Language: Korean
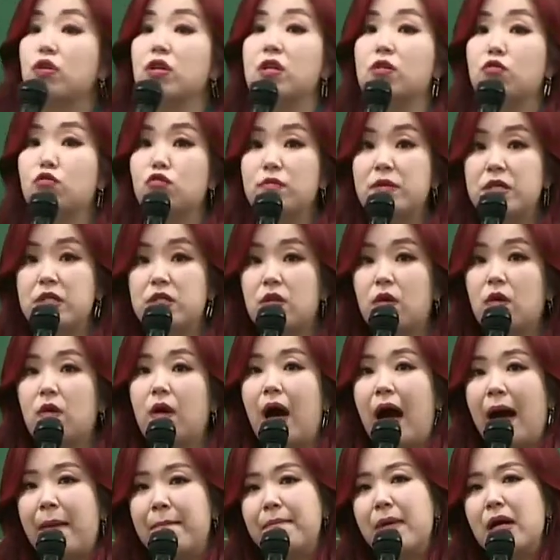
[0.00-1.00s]
뒤를
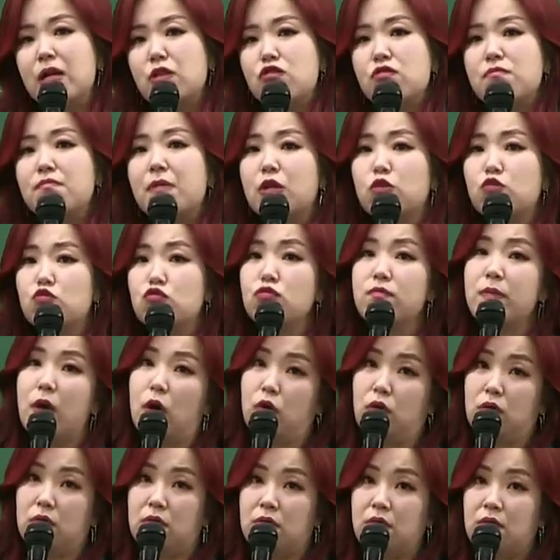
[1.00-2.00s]
꾸미죠. 앞말이 뒷말을
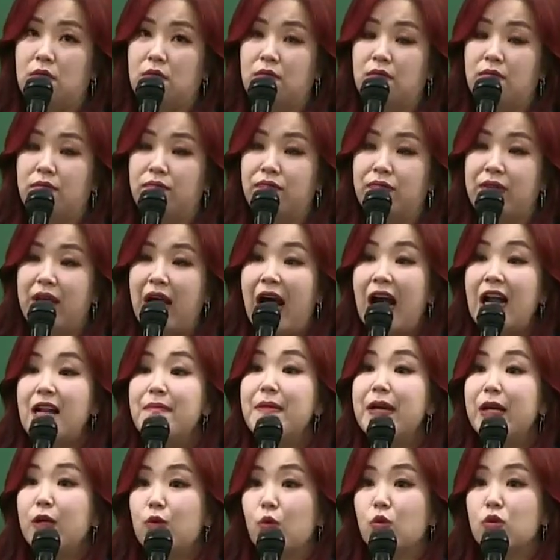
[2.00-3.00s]
꾸며.
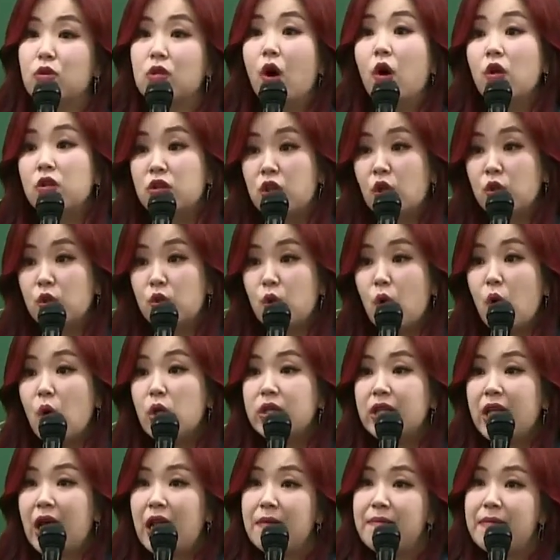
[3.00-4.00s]
할미꽃, 어떤
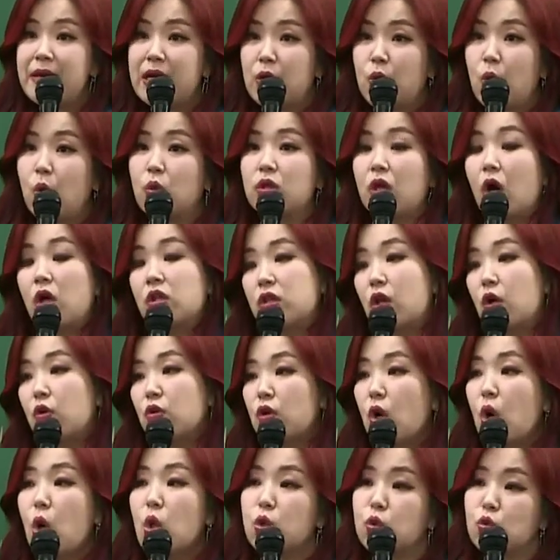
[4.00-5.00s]
꽃 할미꽃,
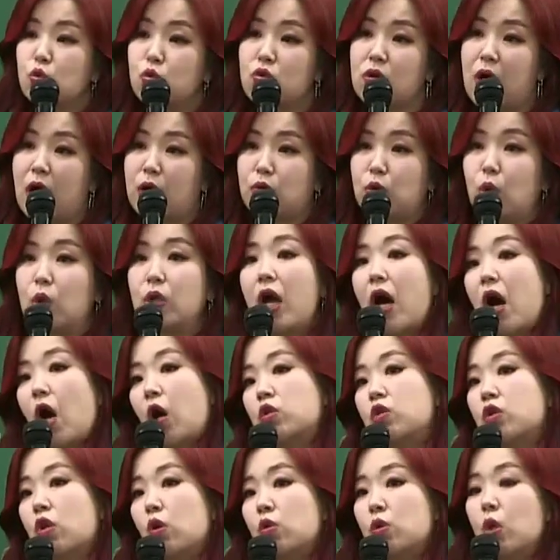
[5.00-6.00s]
어떤 꽃 국화꽃,
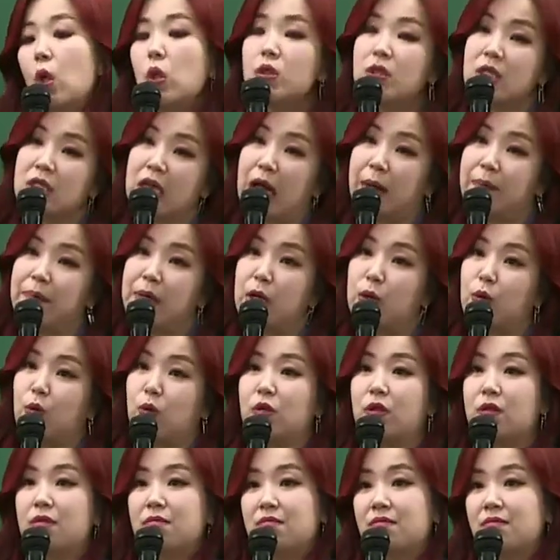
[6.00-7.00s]
어떤 꽃
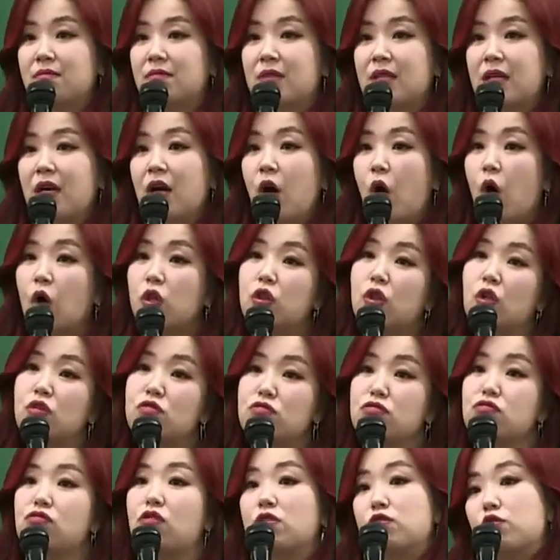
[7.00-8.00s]
장미꽃,
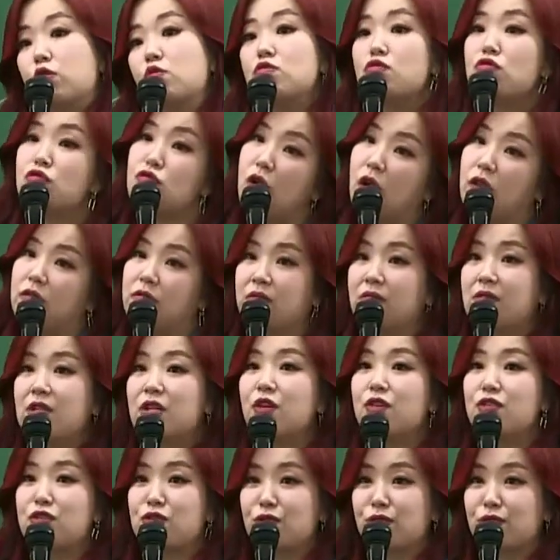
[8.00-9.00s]
어떤 수건 손수건
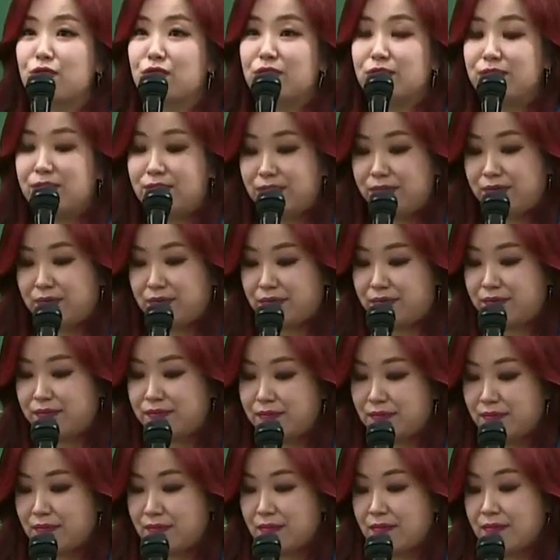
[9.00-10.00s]
이런 식으로.
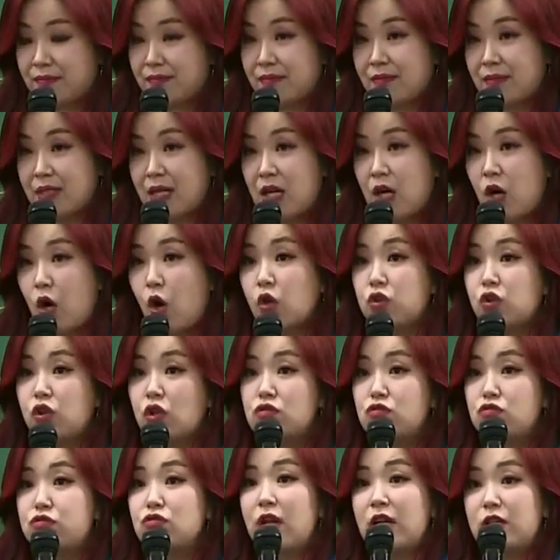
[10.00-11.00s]

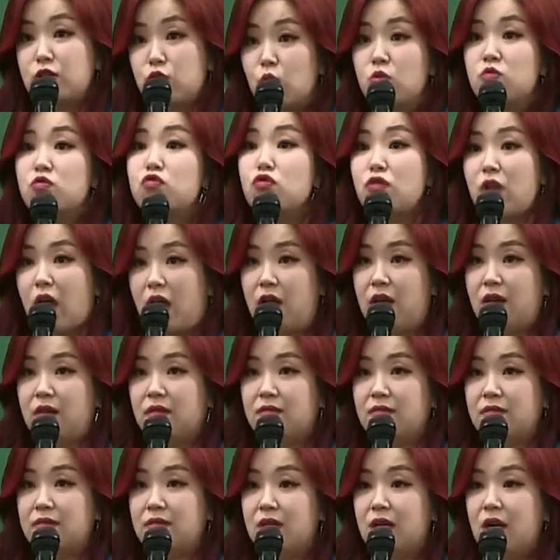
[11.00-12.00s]
어떤 수레 손수레,
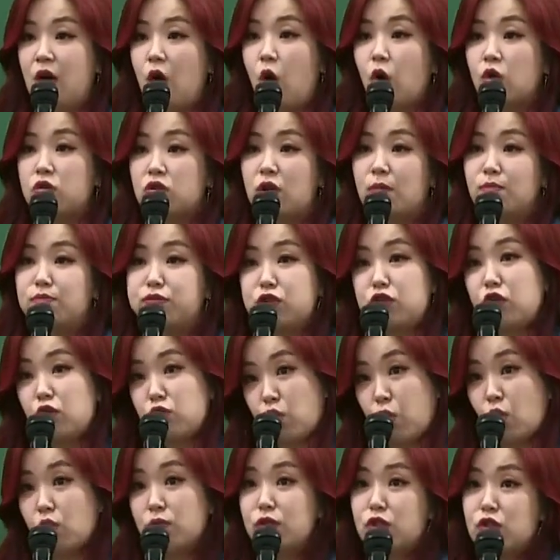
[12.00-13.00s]
어떤 부처
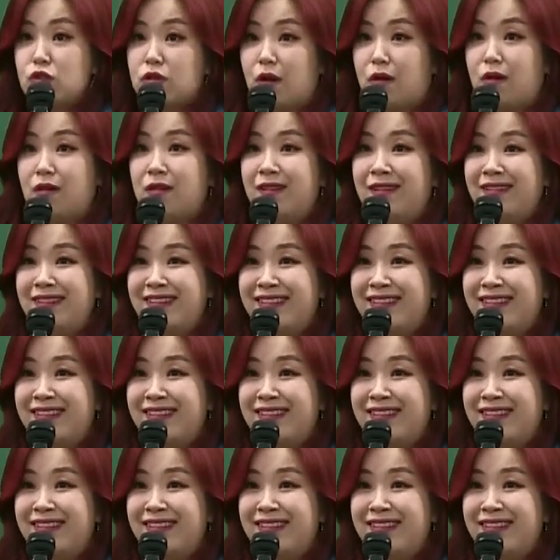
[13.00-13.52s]
돌부처,